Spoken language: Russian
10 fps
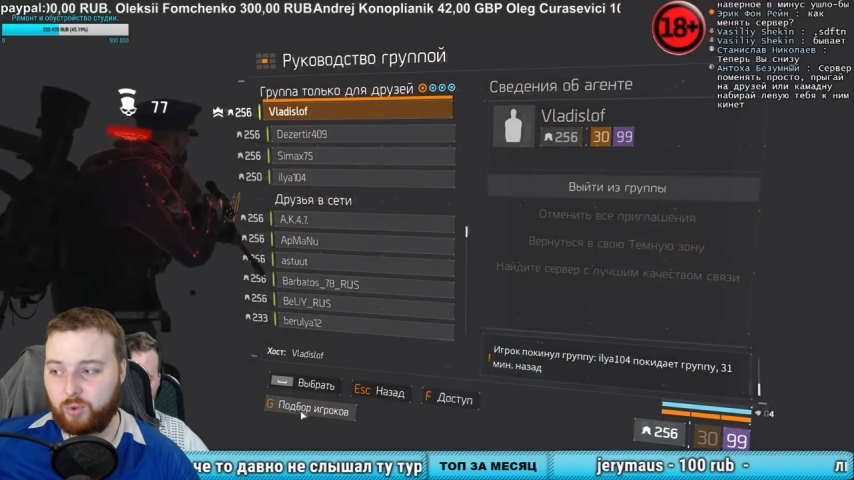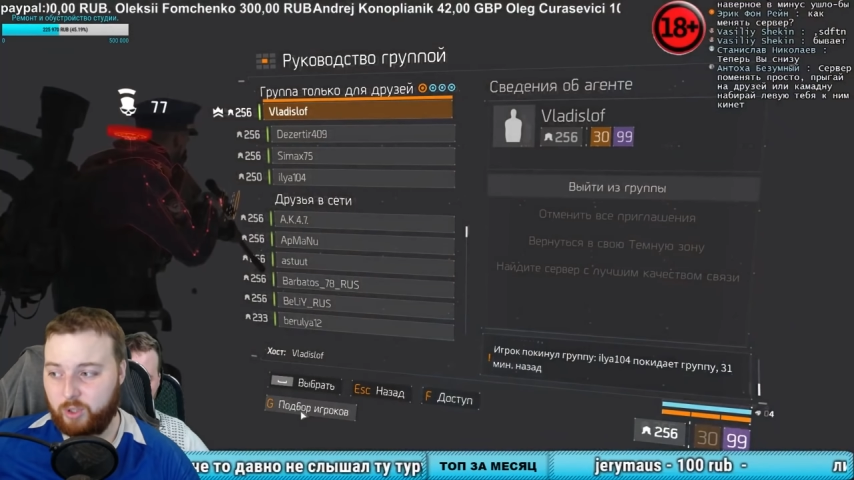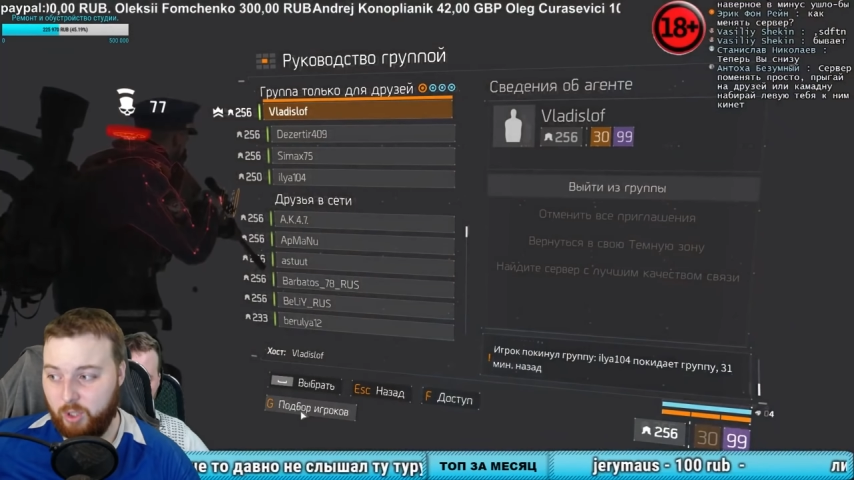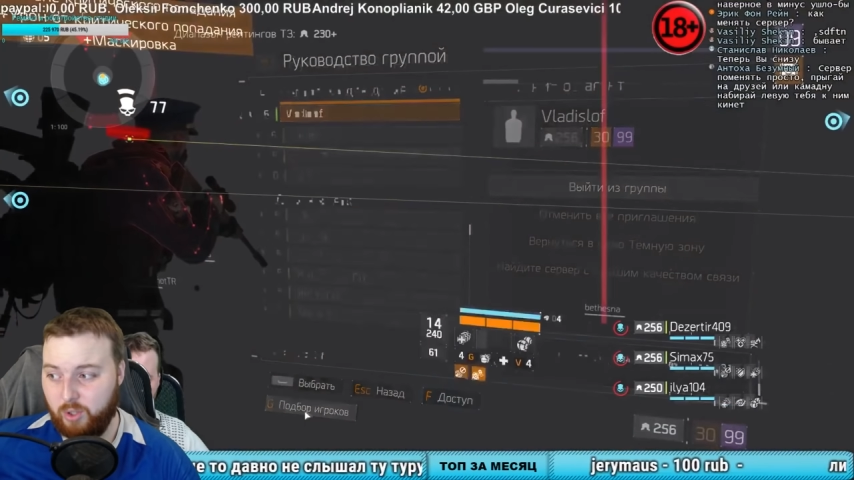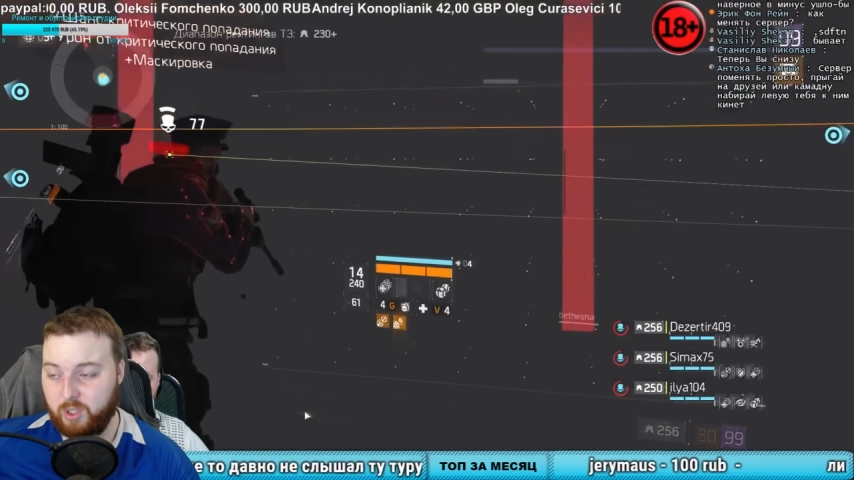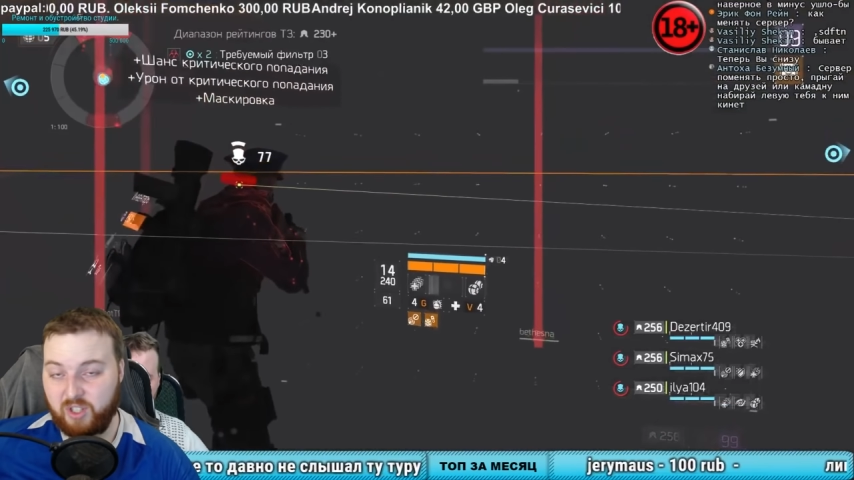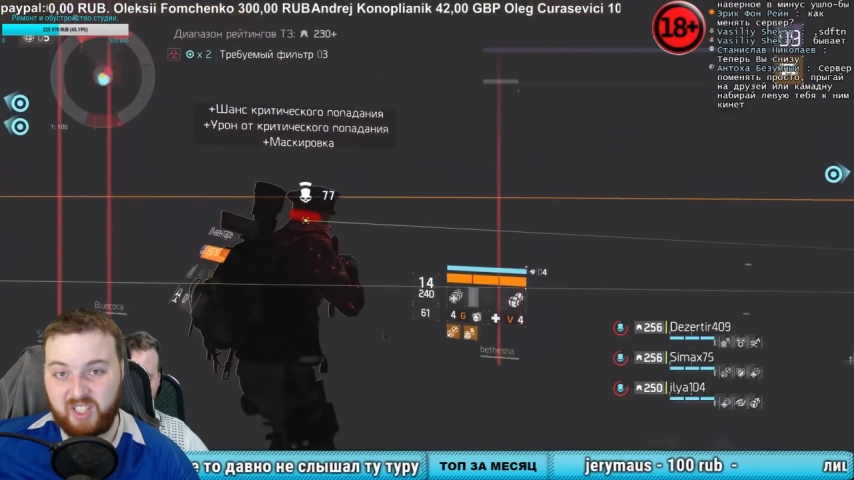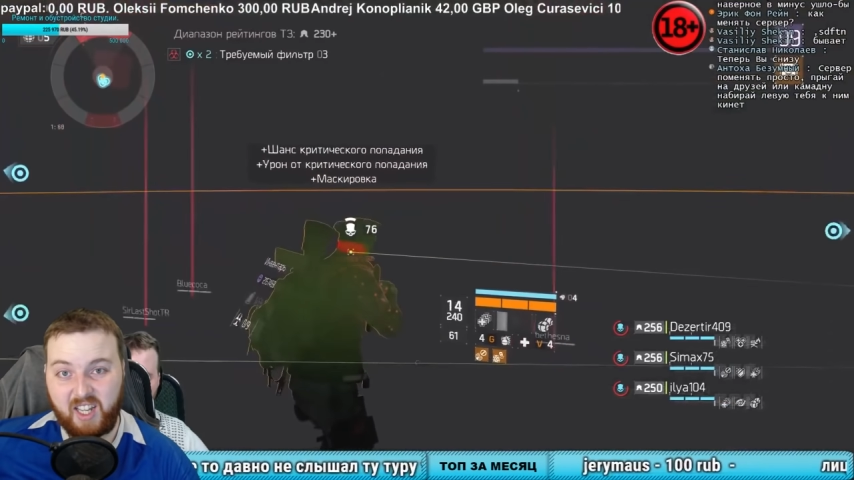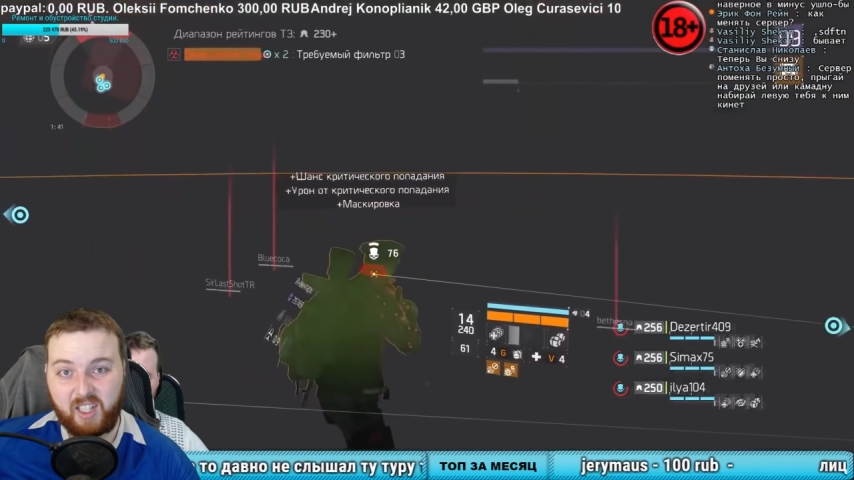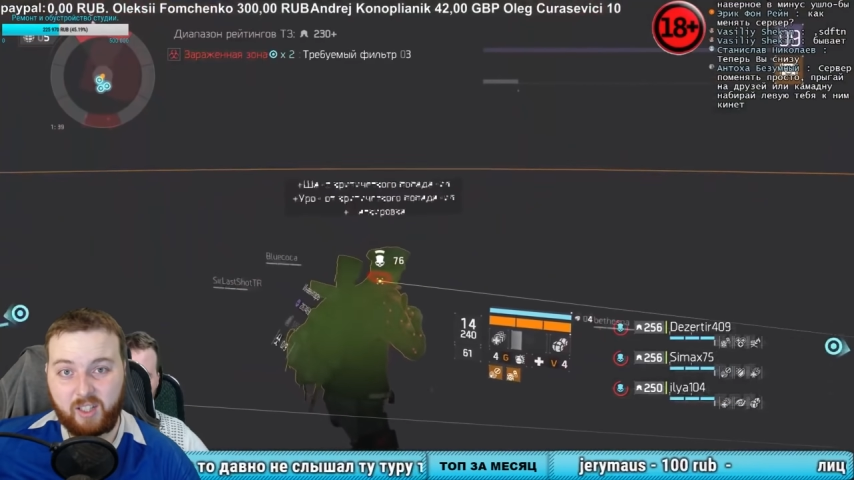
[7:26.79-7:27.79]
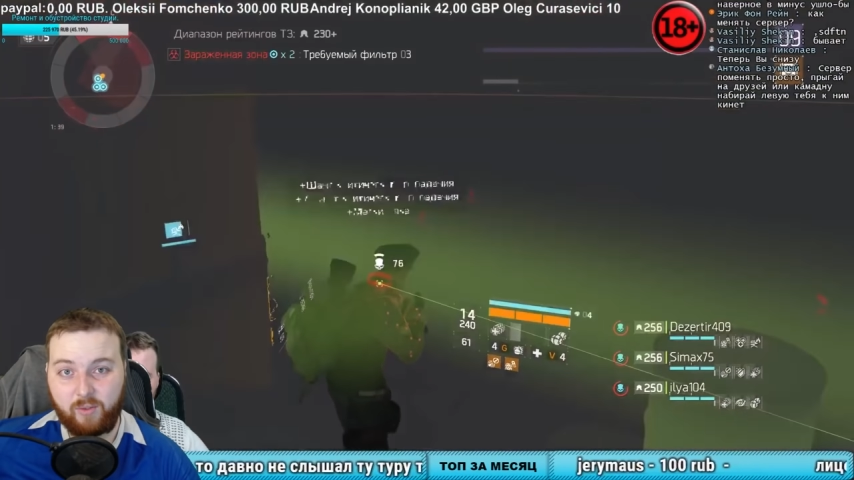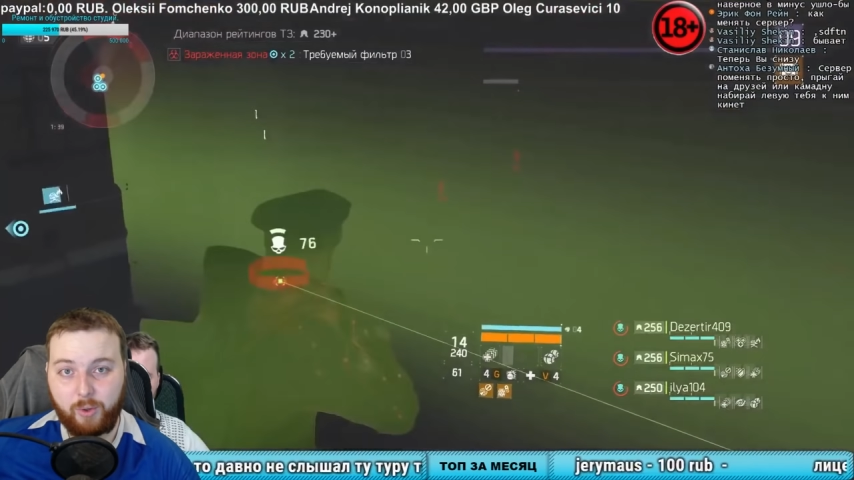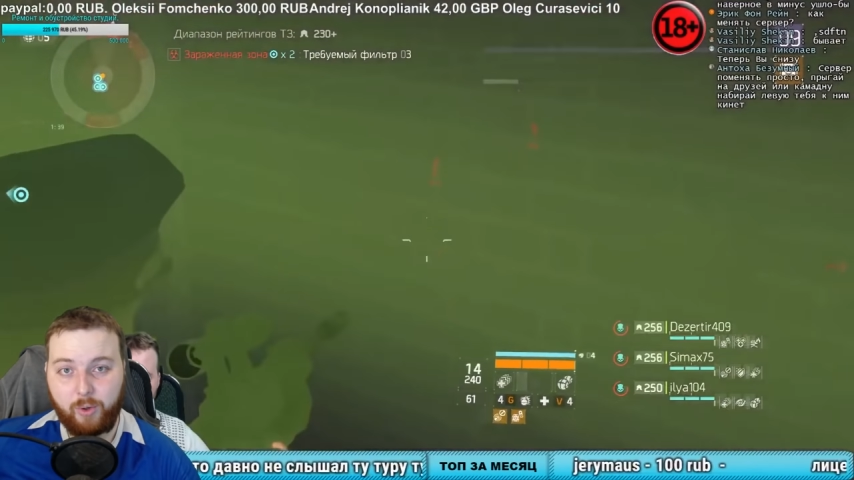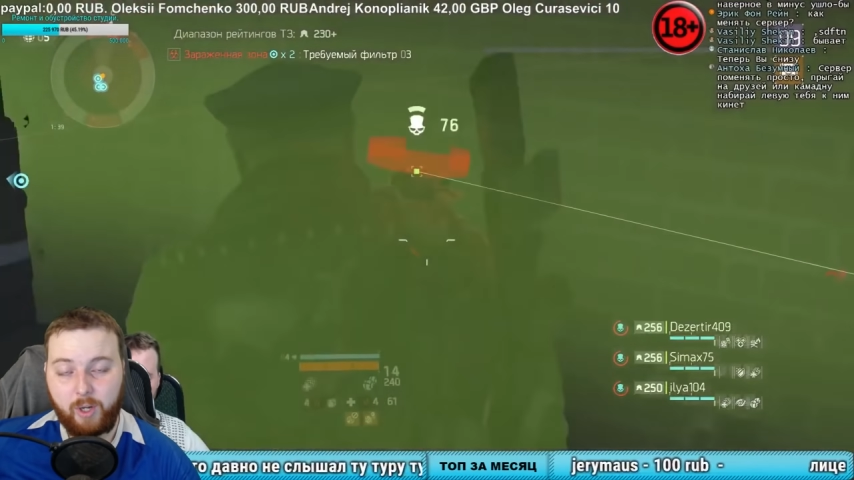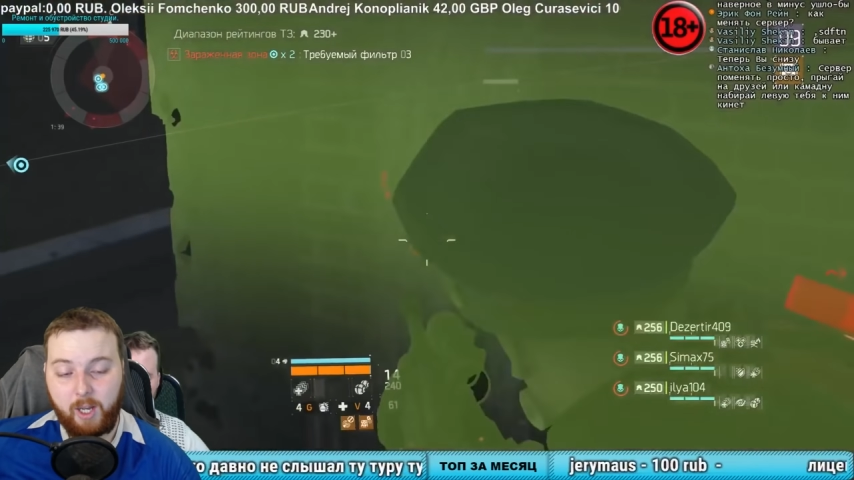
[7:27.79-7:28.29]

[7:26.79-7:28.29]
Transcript: Серьезно, сетовую.